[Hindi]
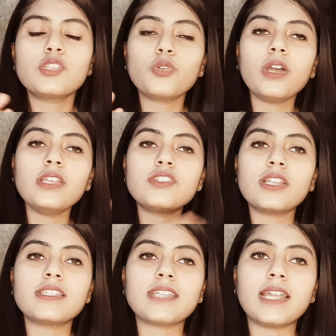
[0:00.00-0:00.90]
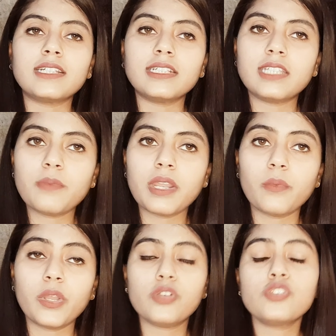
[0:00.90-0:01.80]
सो गाइज चलिए स्टार्ट करते हैं मेरा
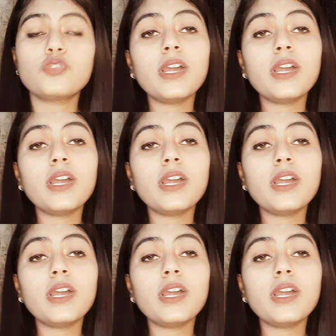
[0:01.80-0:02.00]
वीडियो सो